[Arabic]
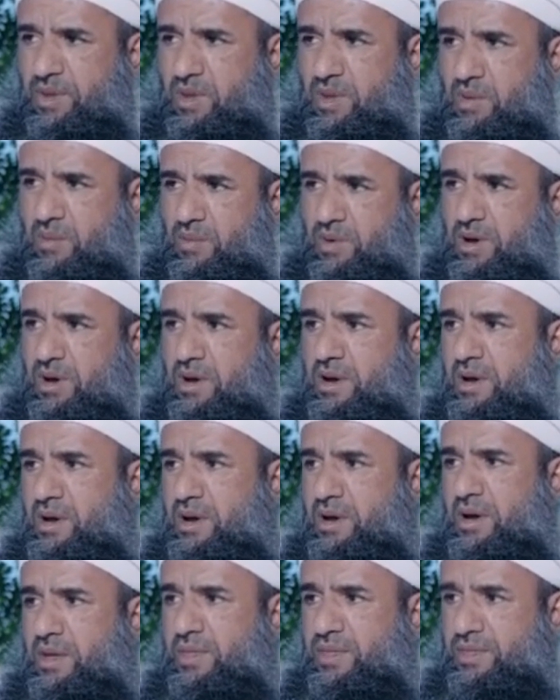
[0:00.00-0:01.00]

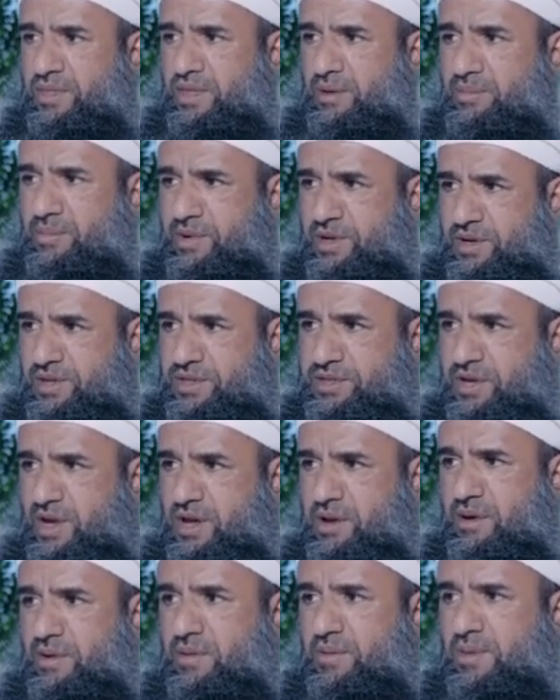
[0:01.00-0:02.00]
والذم
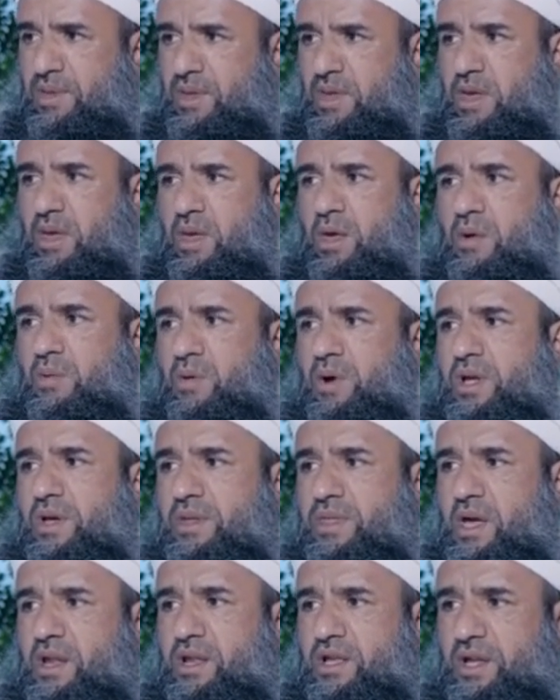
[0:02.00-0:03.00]
باللسان
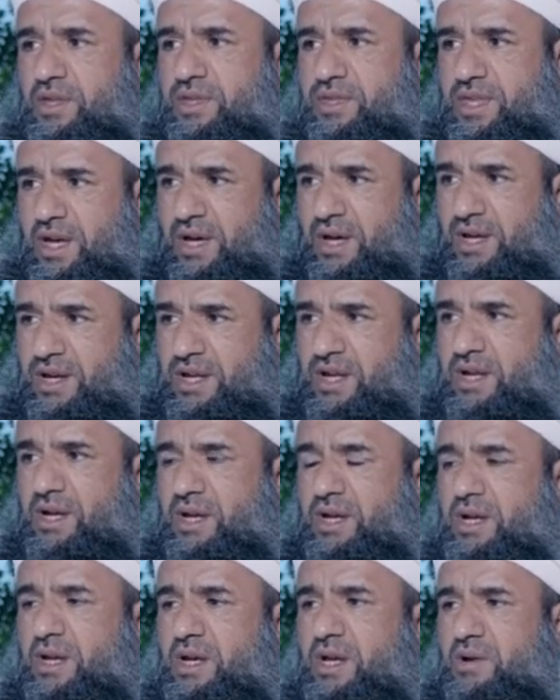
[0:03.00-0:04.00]
وكذلك
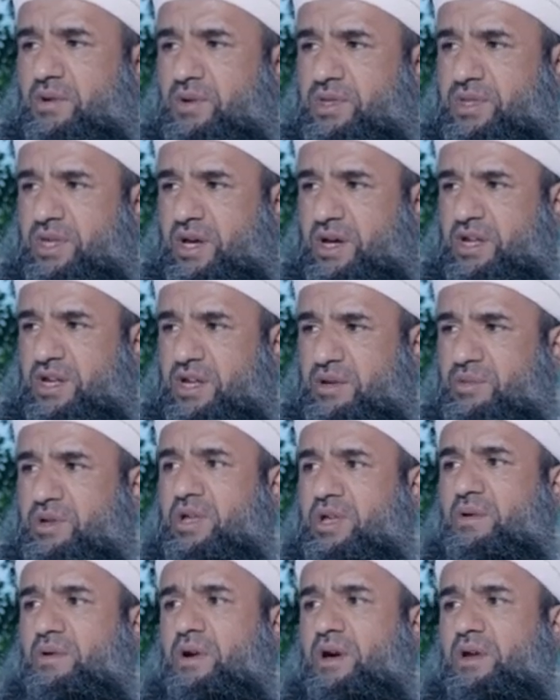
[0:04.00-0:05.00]
التقريح أو التقريع
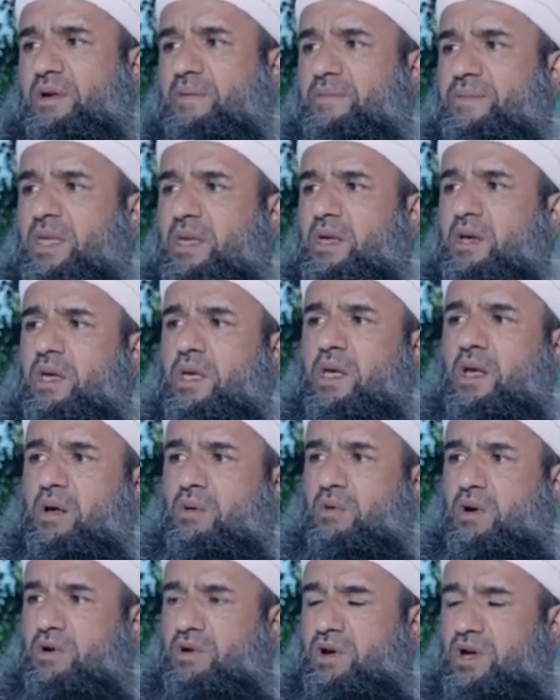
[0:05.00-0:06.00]
بالجوارح نعم.
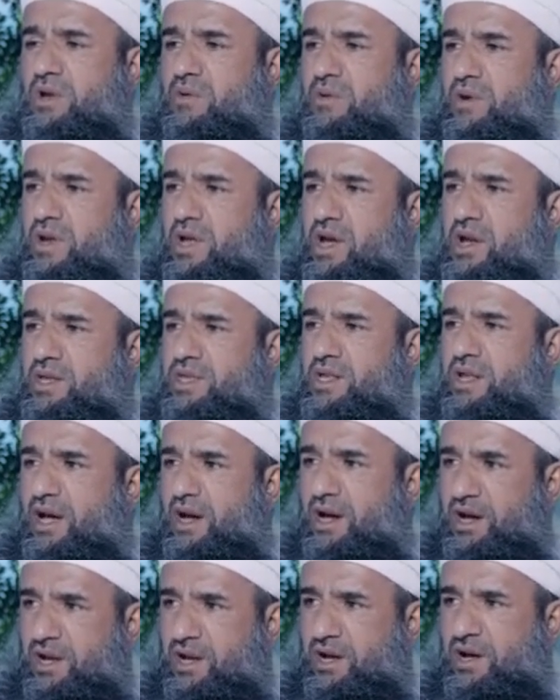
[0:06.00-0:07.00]
وهناك ولاية
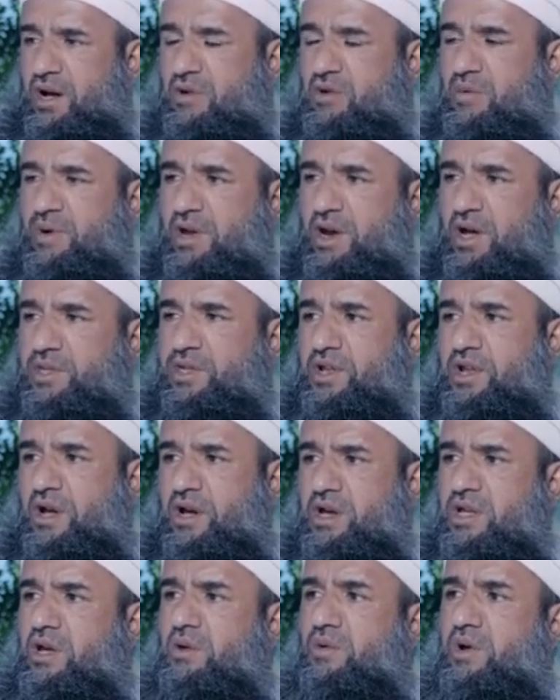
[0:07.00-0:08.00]
الحقيقة وبراءة
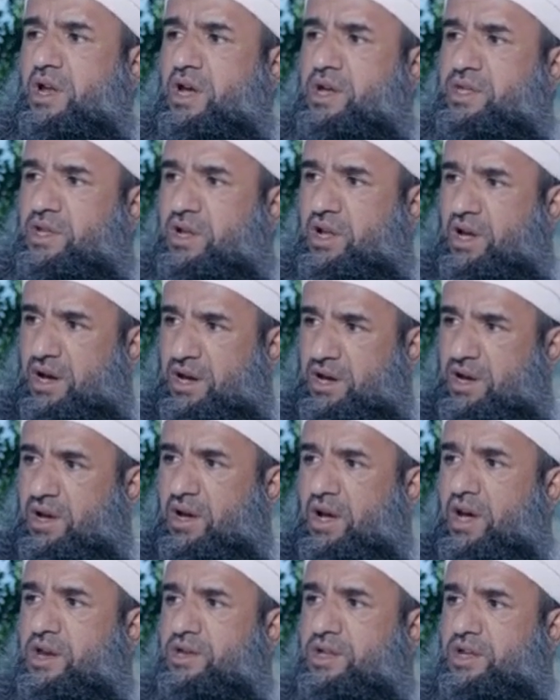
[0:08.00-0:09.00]
الحقيقة ولاية
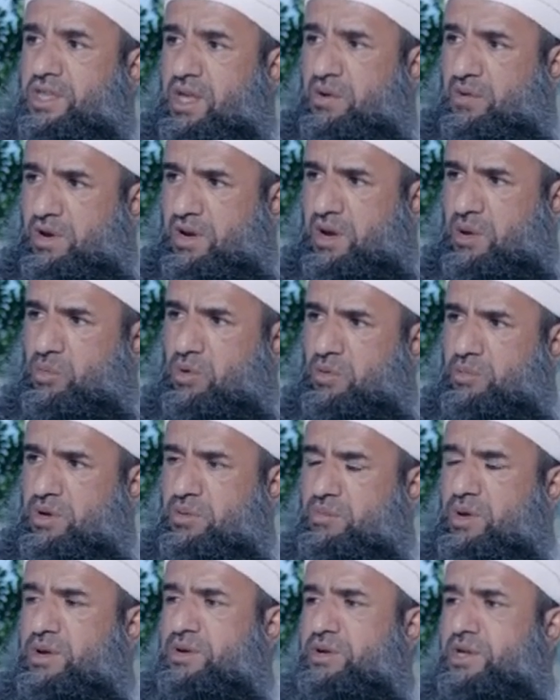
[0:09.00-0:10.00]
الحقيقة أن يتولى
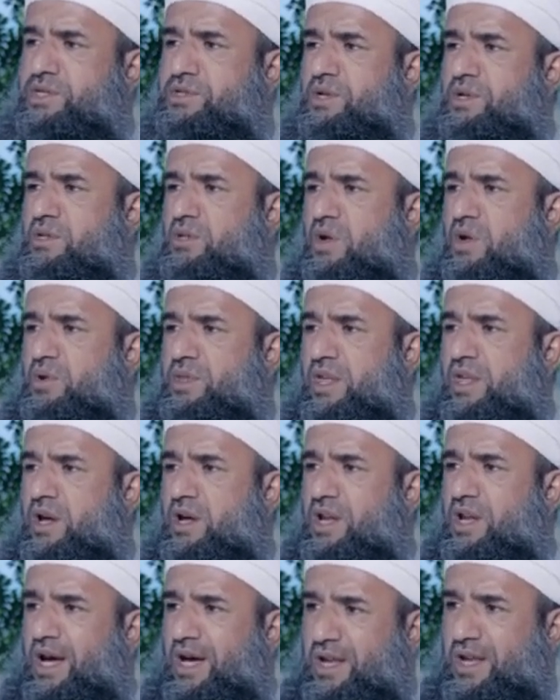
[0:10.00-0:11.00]
المؤمن من نص الله
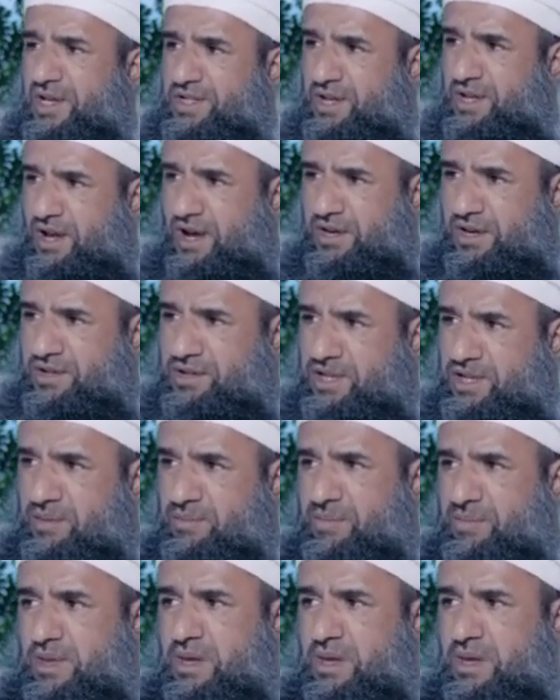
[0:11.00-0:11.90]
تعالى على سعادتهم